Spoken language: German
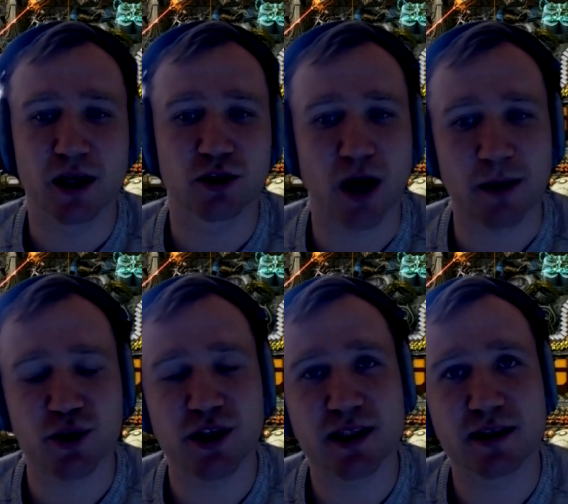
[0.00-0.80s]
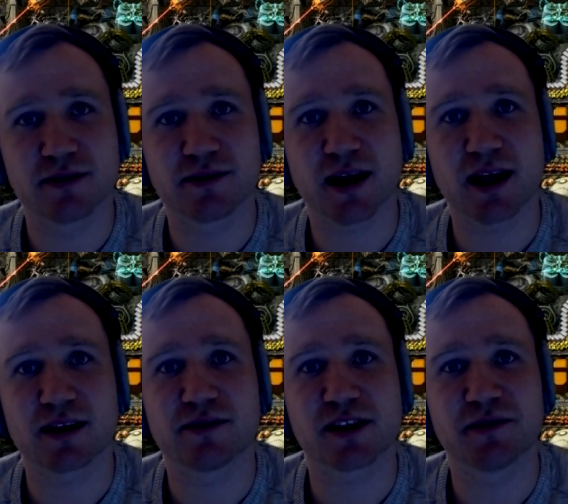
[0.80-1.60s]
Zur abschließenden
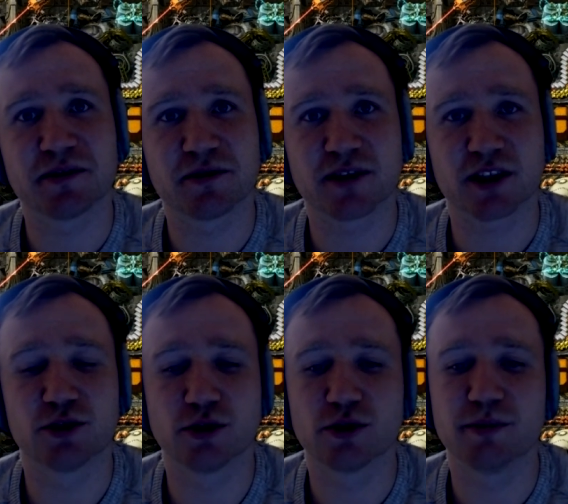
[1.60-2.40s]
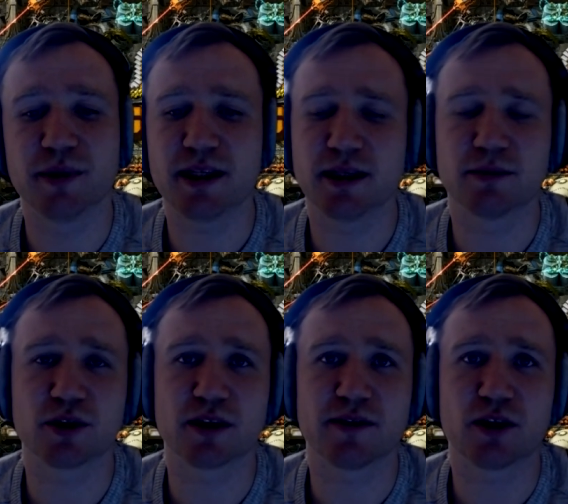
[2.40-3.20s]
Frage, was wir von Factorio mitnehmen
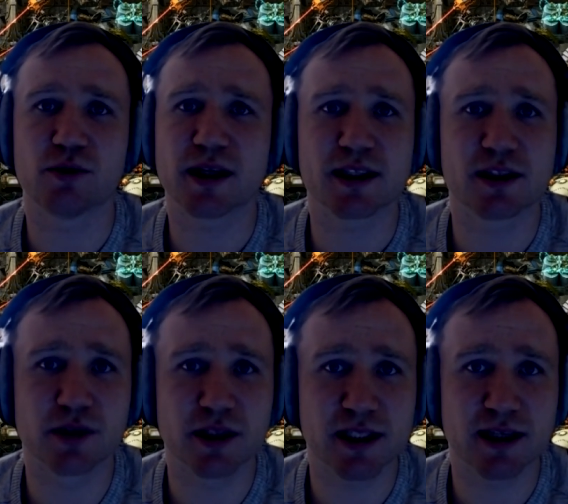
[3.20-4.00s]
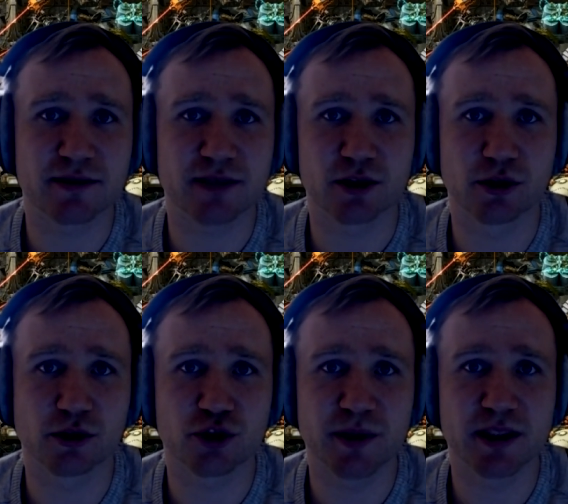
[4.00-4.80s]
oder warum man als Logistiker Factorio
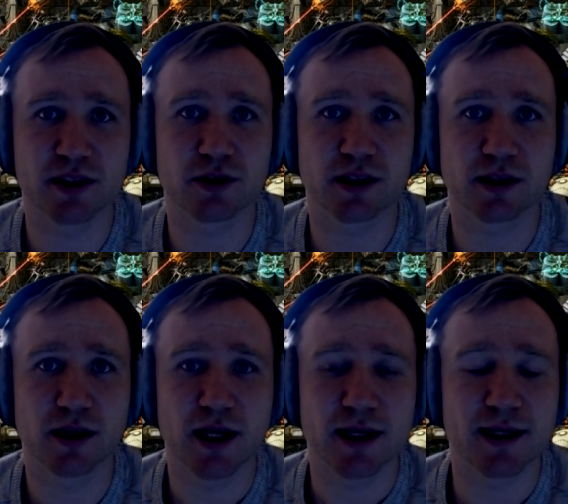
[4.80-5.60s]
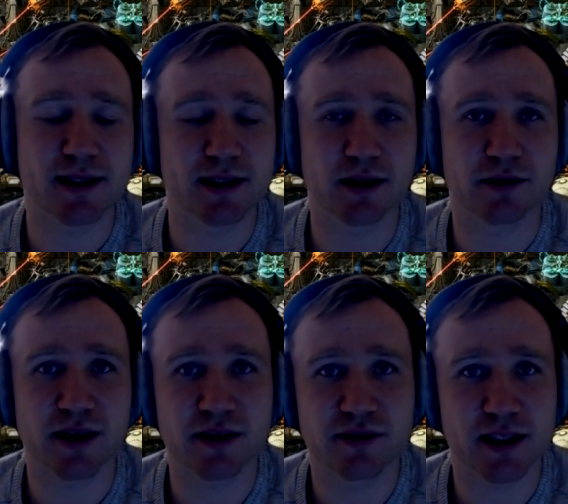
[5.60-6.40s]
spielen sollte, lässt sich auf
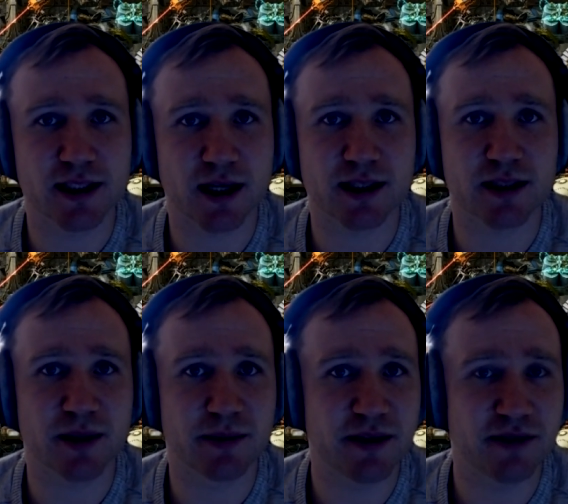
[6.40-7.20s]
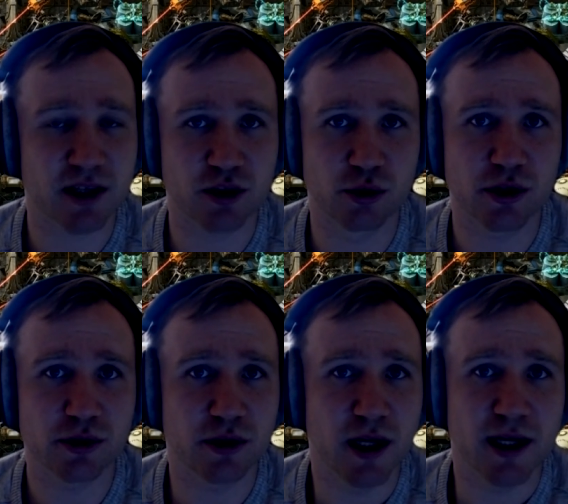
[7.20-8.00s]
jeden Fall sagen, dass man mit
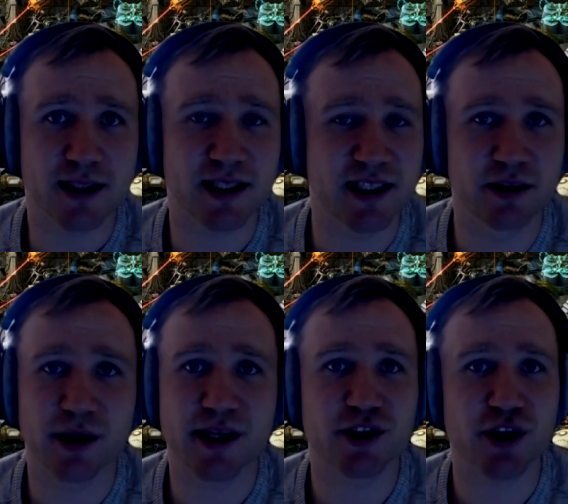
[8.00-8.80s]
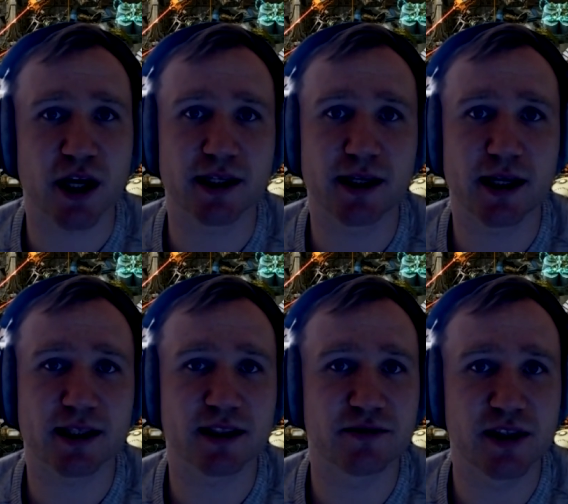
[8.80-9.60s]
Factorio sein theoretisch
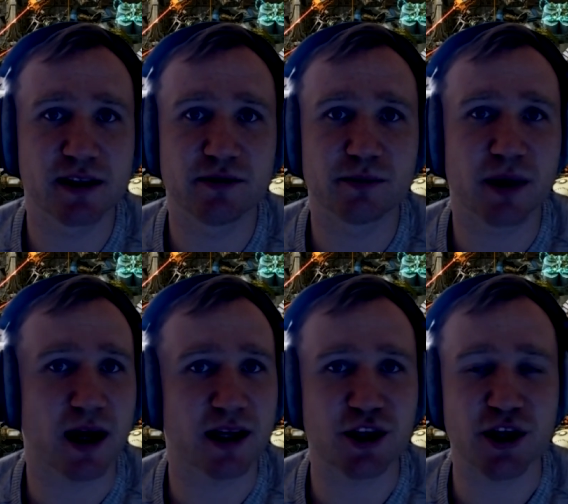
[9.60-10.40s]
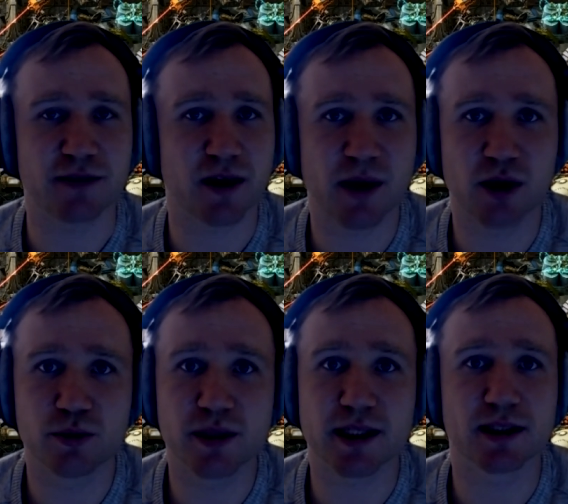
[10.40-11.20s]
angelerntes Wissen praktisch einfach mal
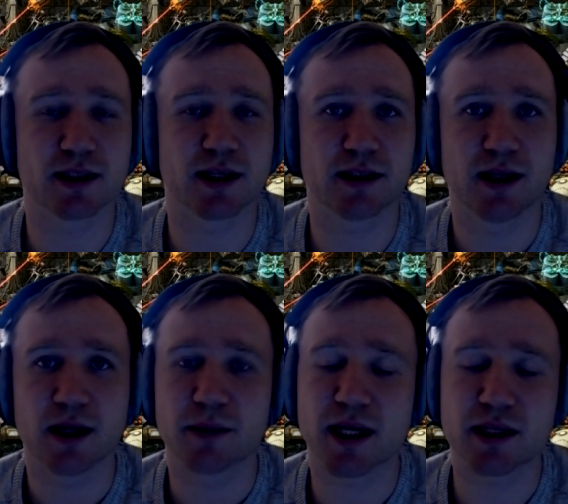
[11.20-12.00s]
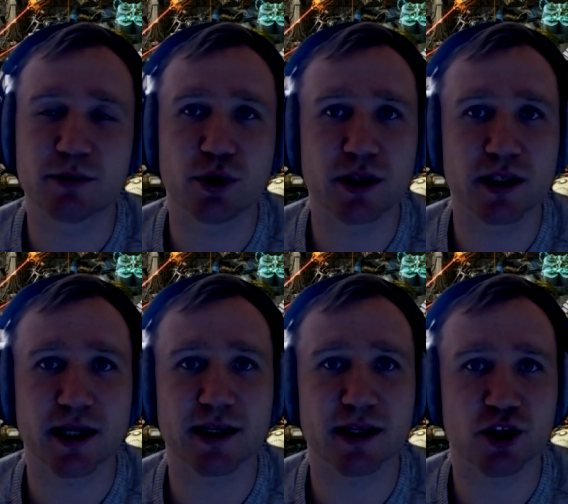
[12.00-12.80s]
umsetzen kann. Man hat die
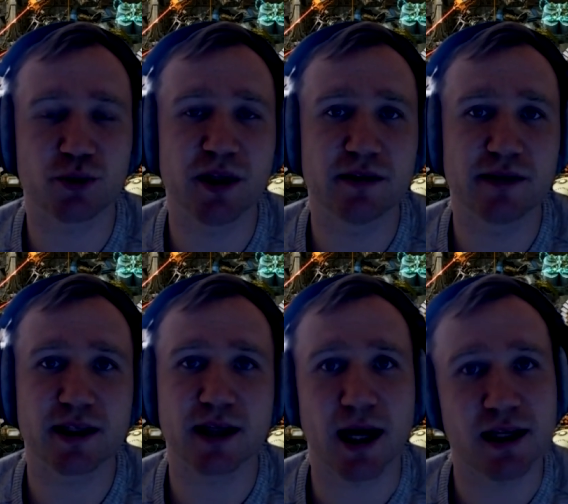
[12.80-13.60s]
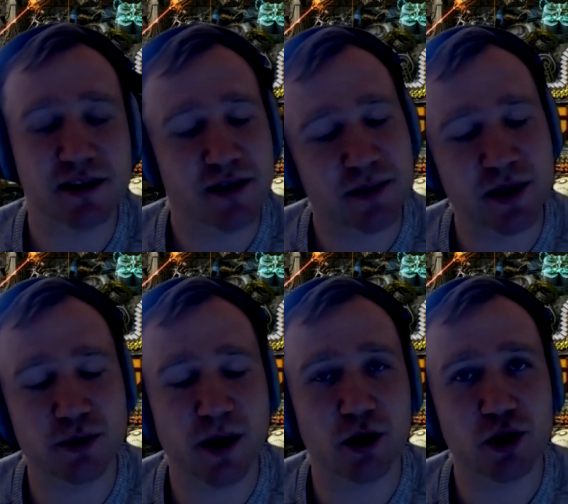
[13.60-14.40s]
Möglichkeit in der Spielewelt alles, was man so
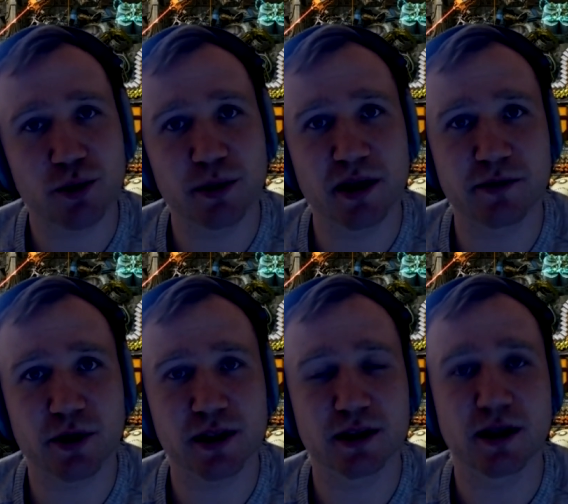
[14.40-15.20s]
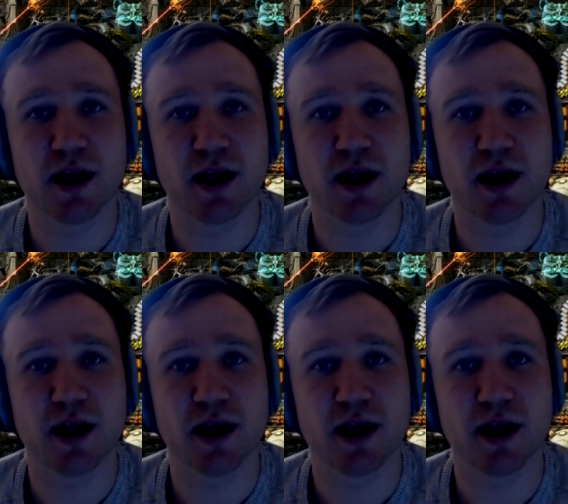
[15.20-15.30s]
mal ausprobieren wollte,